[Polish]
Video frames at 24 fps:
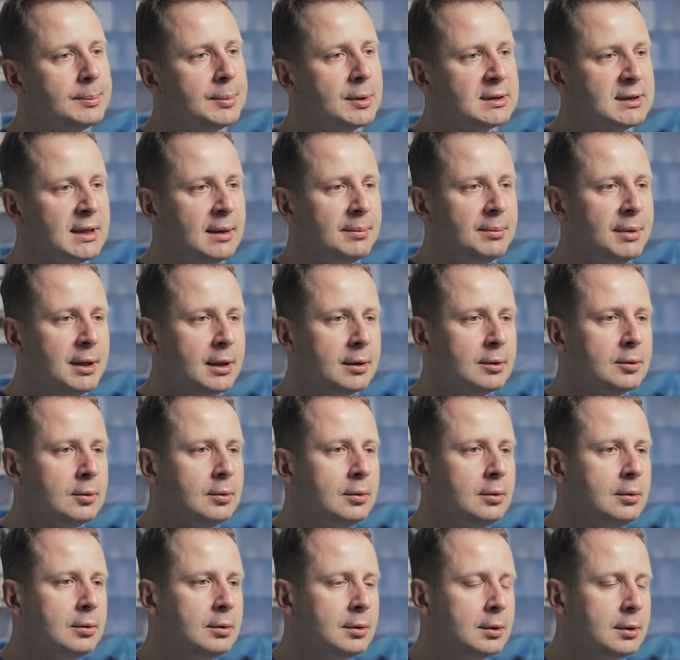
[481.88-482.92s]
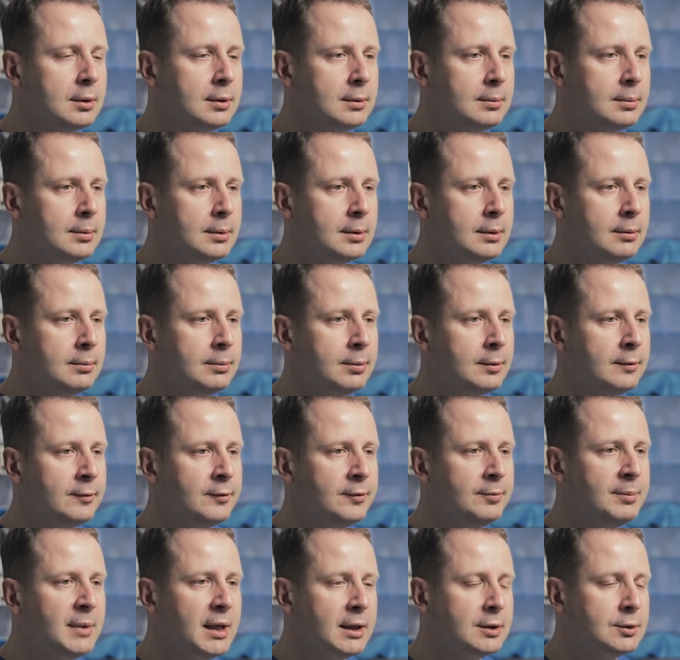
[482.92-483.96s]
po zabiegu,
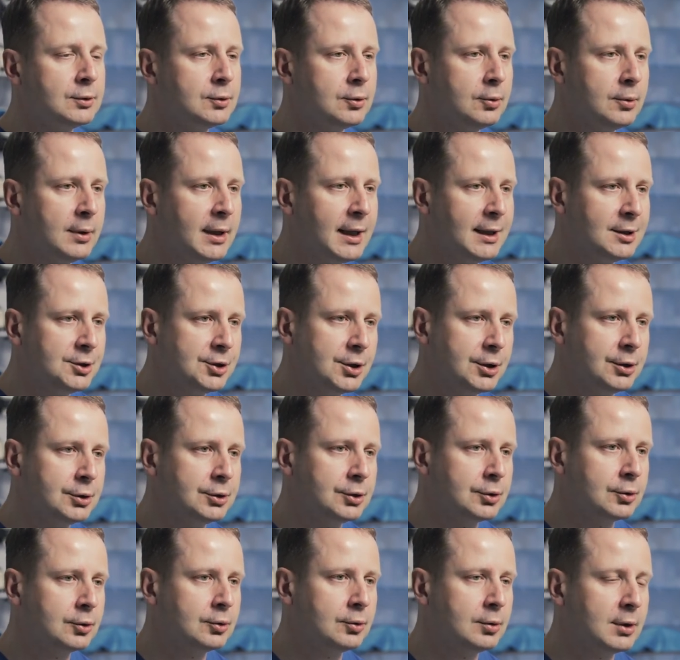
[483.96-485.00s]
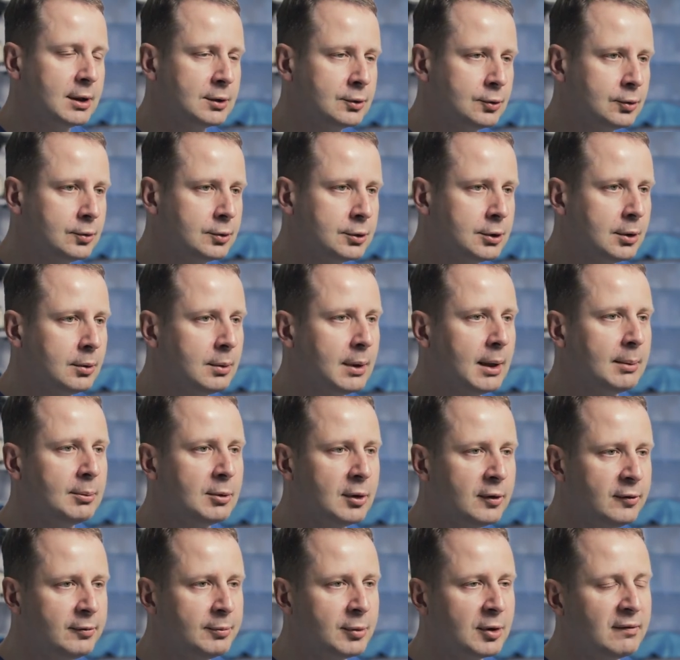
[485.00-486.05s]
w miejscu nacięć, które służą nam
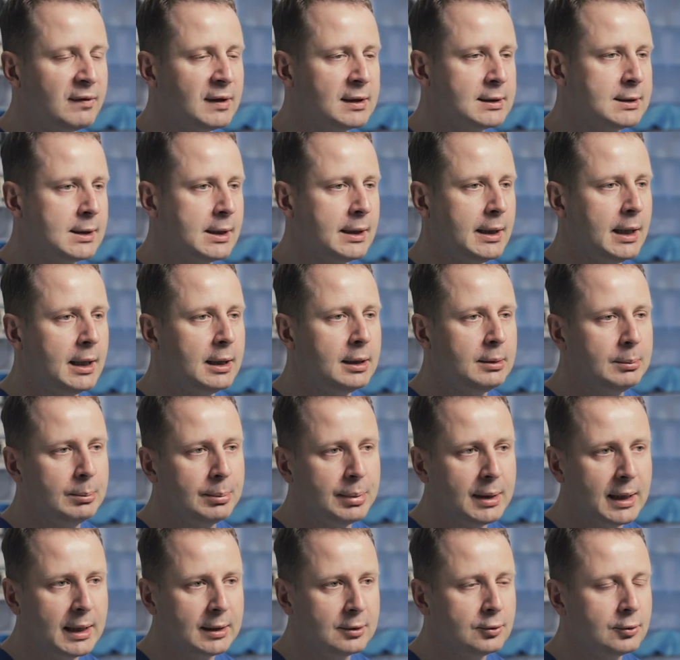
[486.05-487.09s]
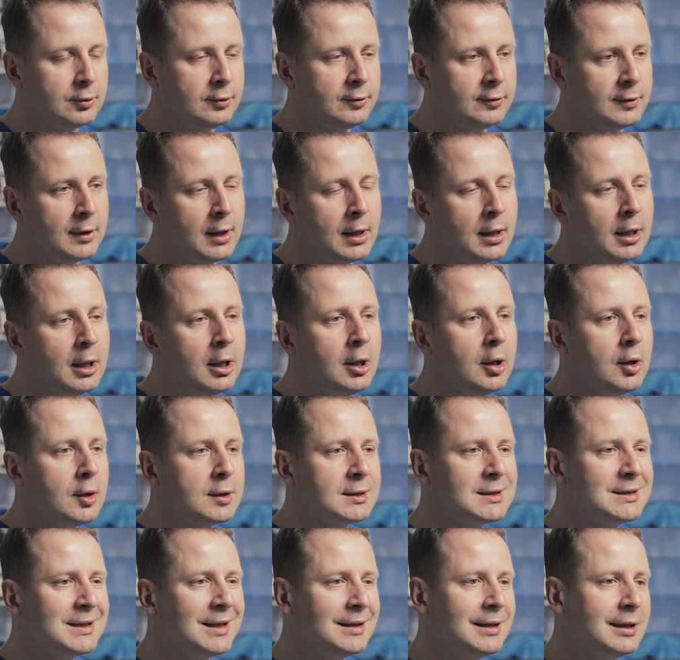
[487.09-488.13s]
do wprowadzenia implantów
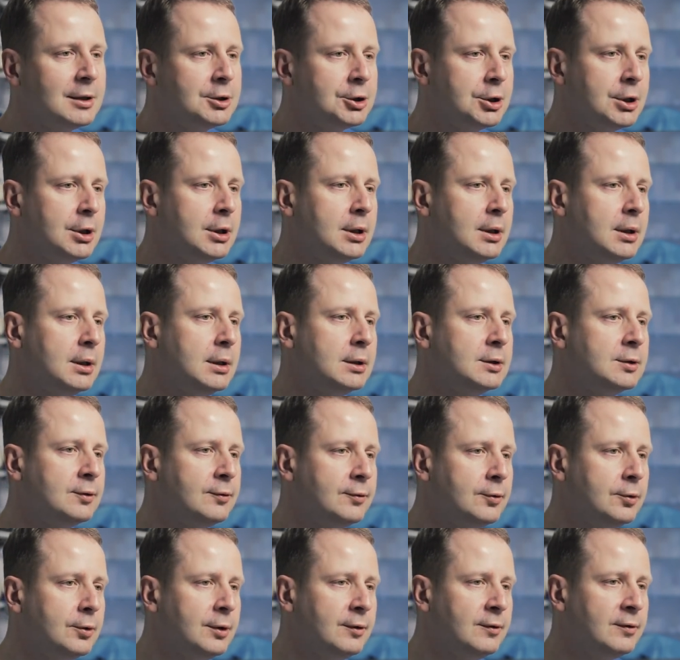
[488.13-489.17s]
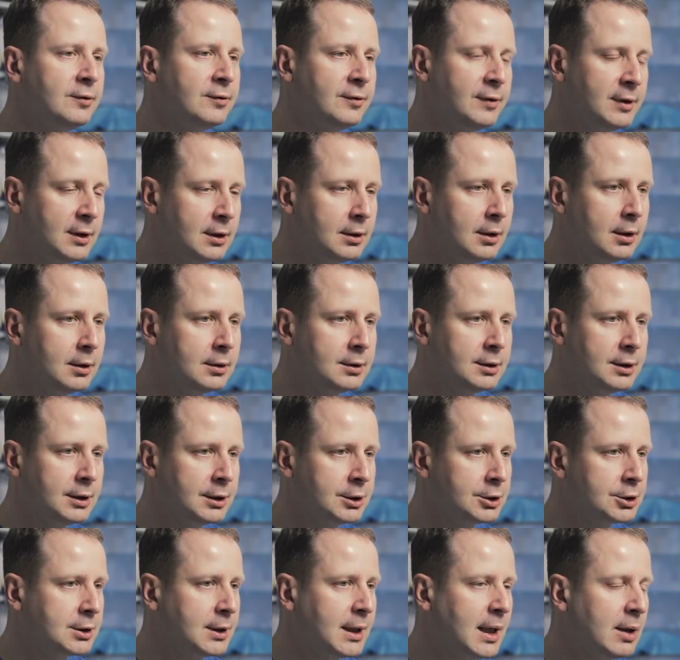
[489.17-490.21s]
ostateczny swój wygląd
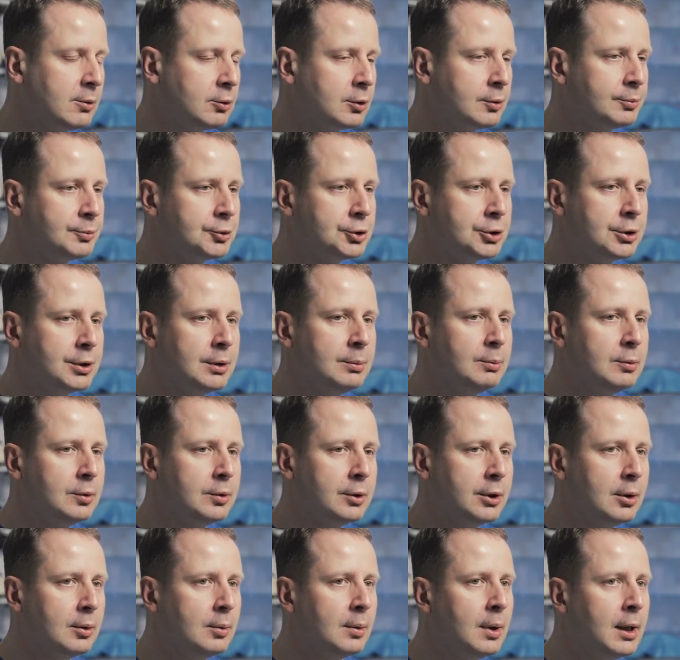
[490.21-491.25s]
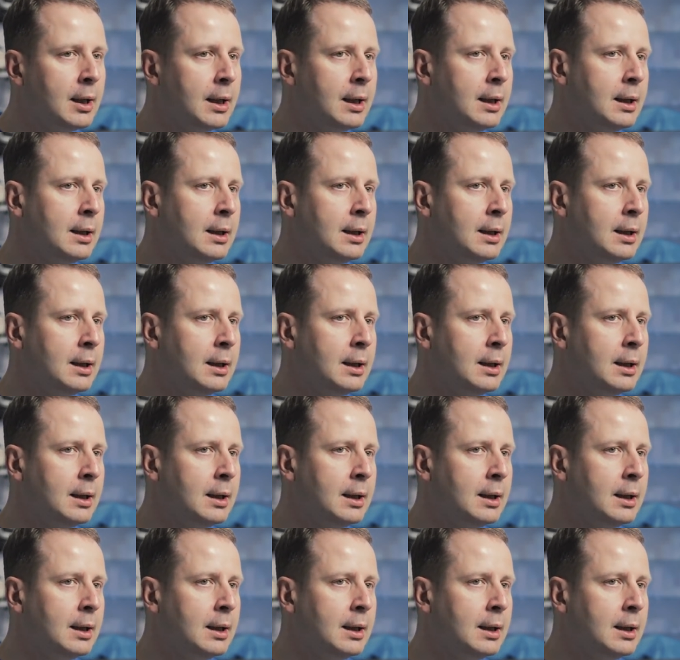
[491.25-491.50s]
i kształt przyjmują